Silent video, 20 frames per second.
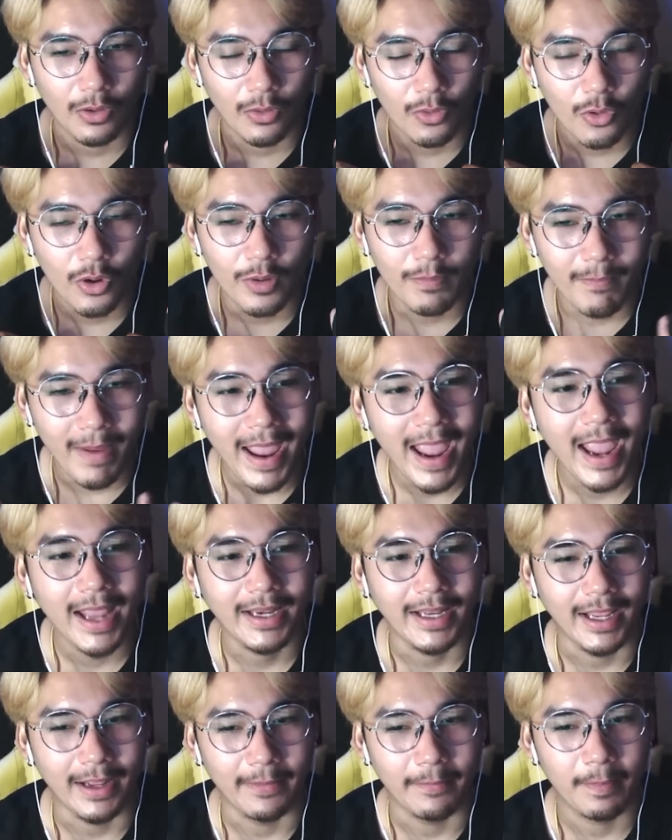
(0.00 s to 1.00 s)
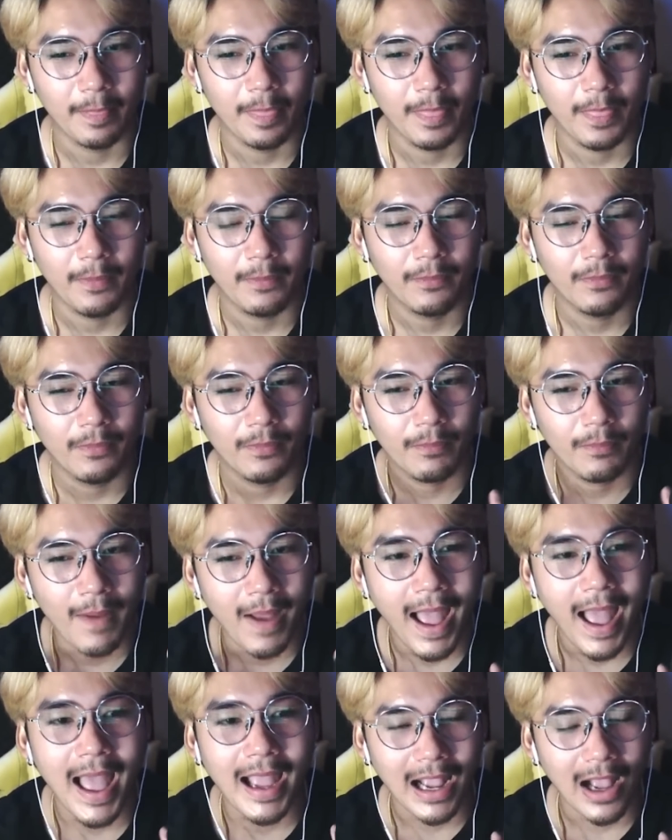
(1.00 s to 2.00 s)
คุณแม่เนี่ย
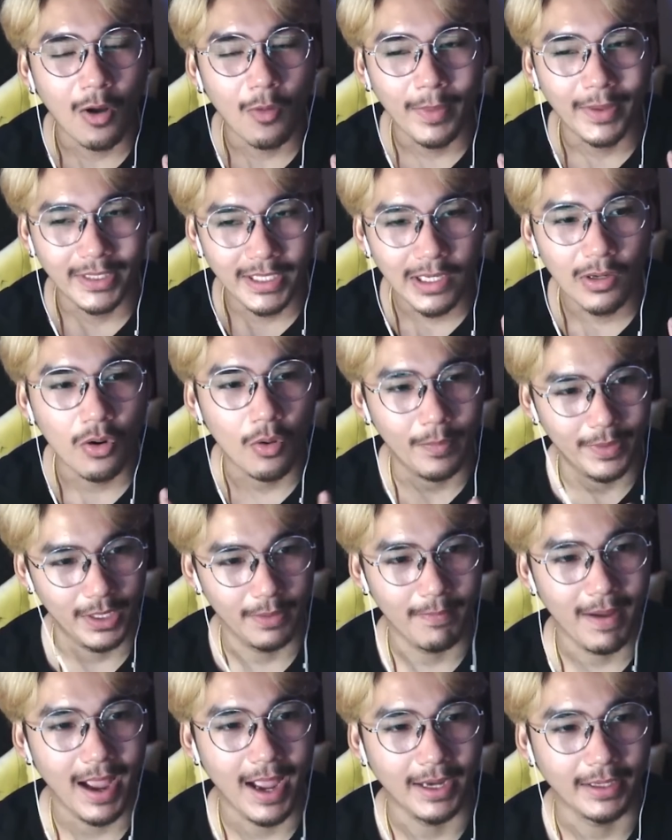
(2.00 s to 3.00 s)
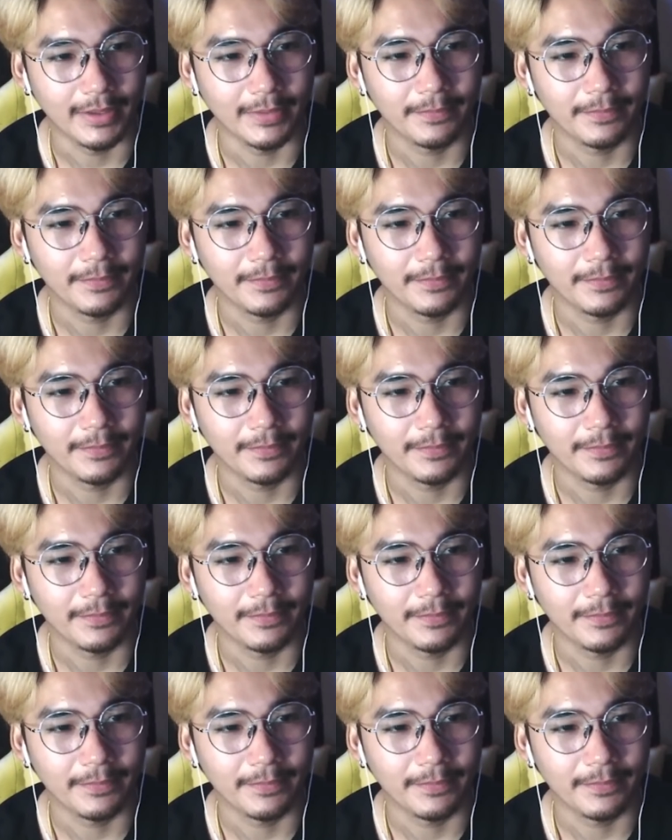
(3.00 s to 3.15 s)
พาเขาไปที่โรงพยาบาล